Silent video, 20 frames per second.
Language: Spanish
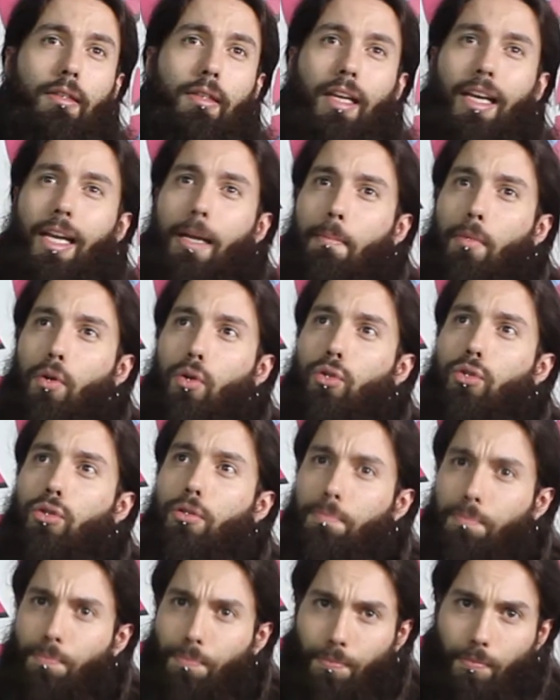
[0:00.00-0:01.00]
Tenemos
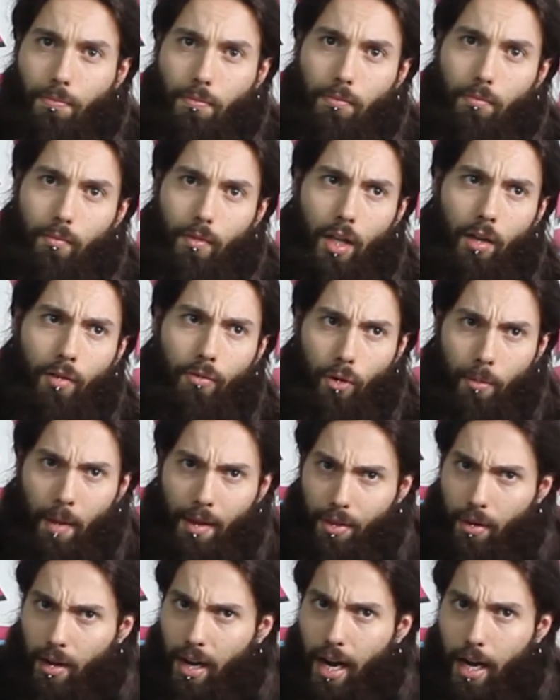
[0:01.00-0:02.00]

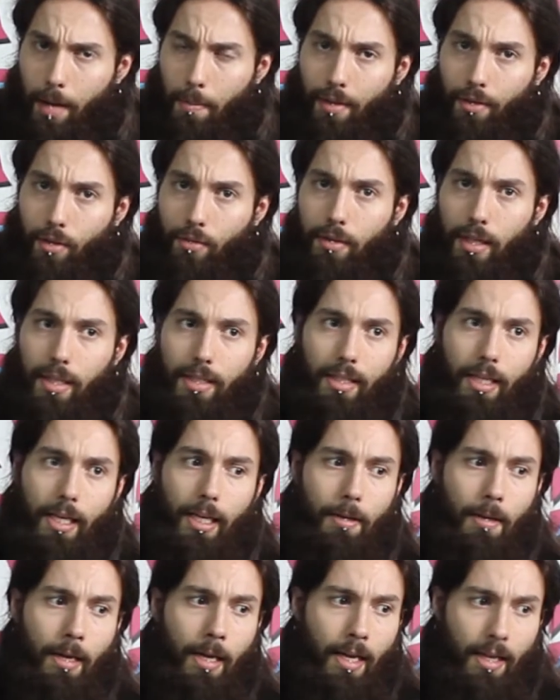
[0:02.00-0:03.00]
formación en animación
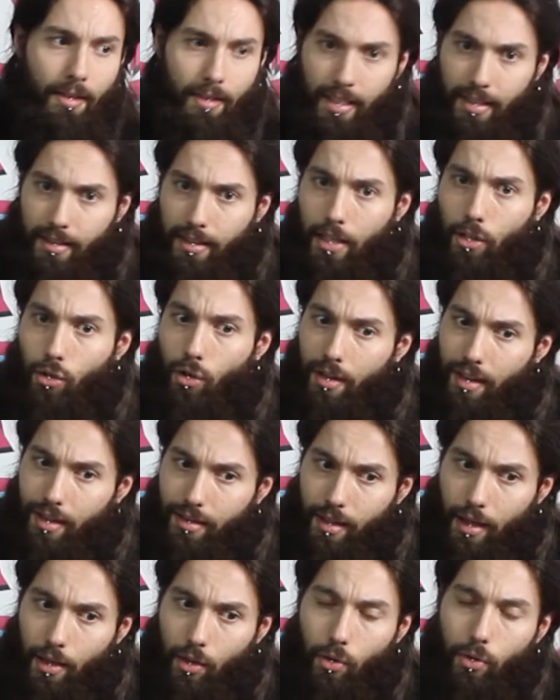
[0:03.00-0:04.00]
3D, diseño y
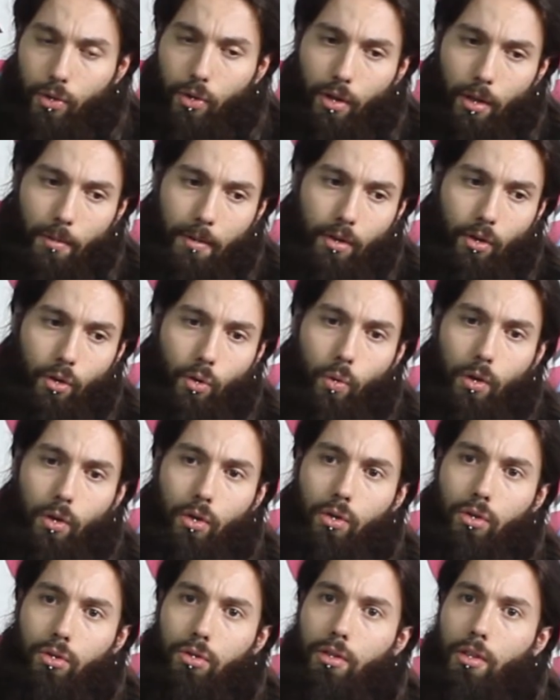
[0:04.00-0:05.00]
desarrollo de
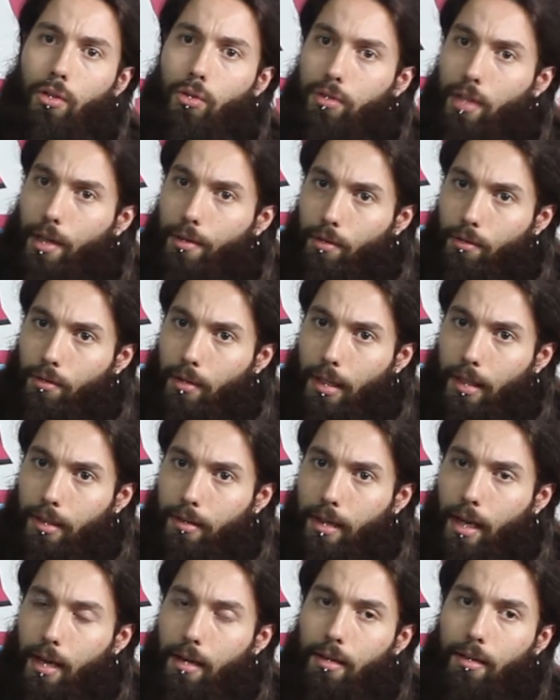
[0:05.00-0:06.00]
videojuegos, ilustración
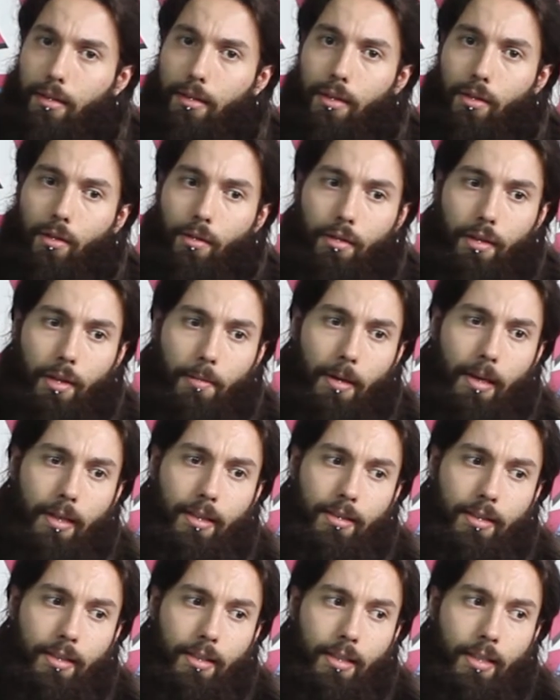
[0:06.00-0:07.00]
digital y concept
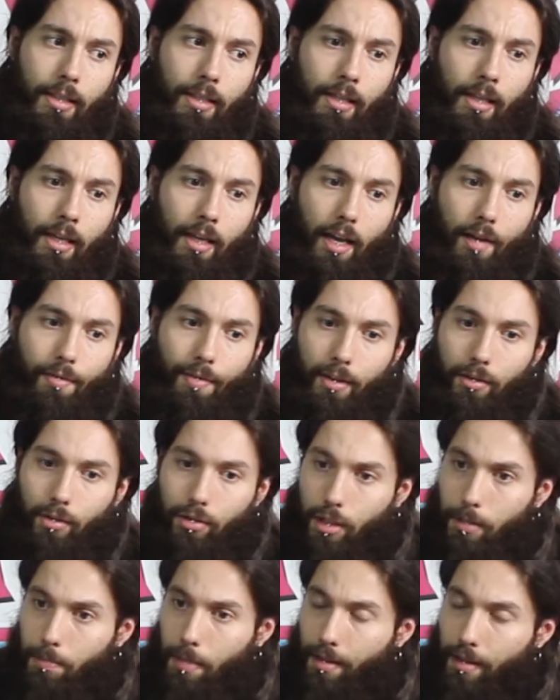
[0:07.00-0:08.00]
art,
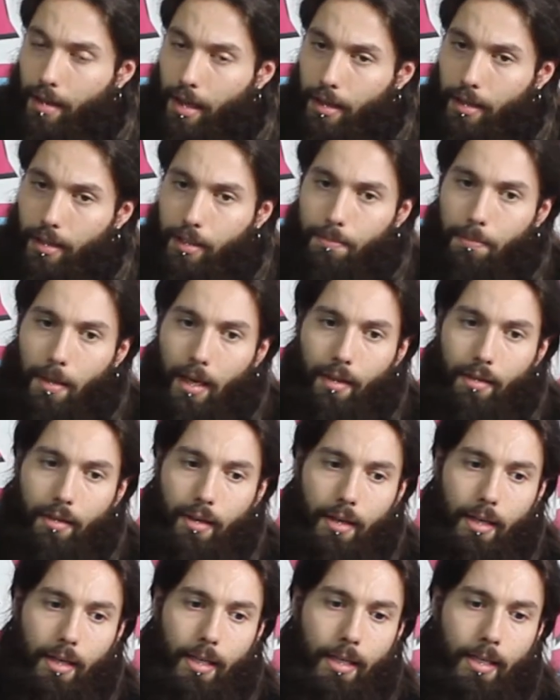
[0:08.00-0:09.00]
efectos especiales para
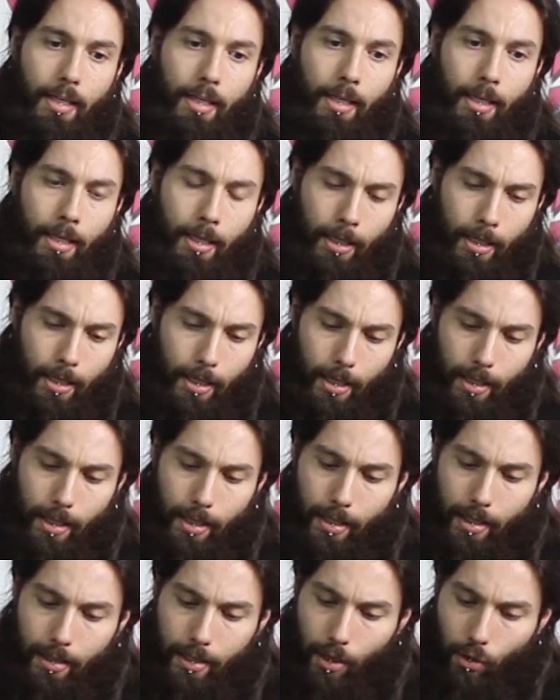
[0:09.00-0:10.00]
cine,
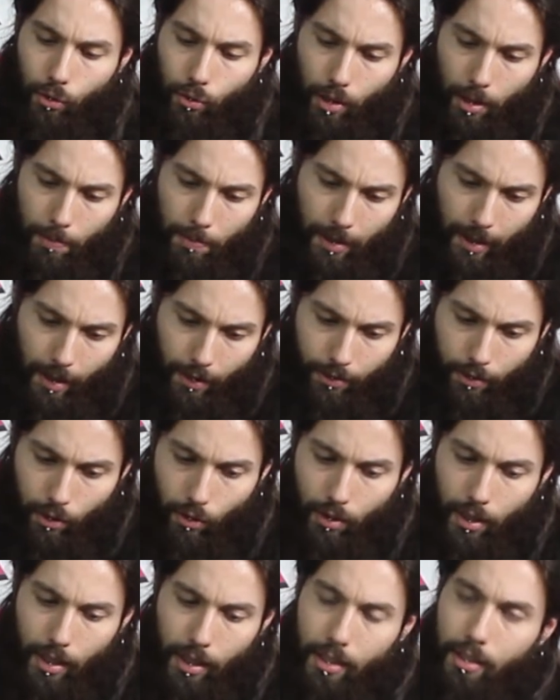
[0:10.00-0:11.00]
eh, desarrollo de
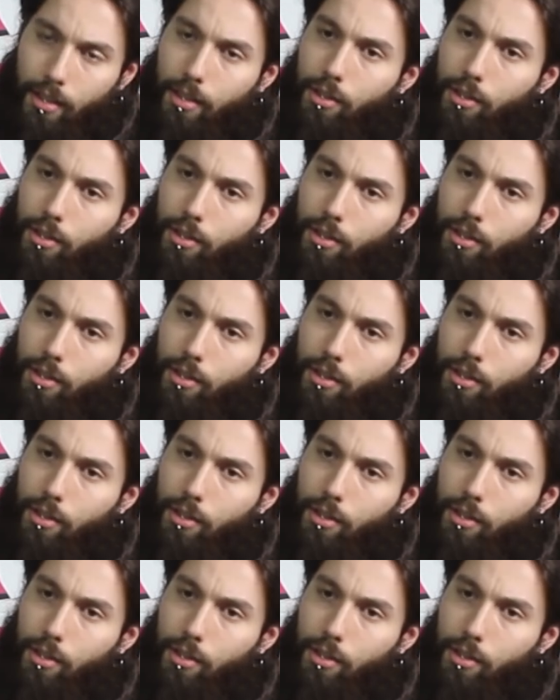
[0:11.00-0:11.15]
aplicaciones,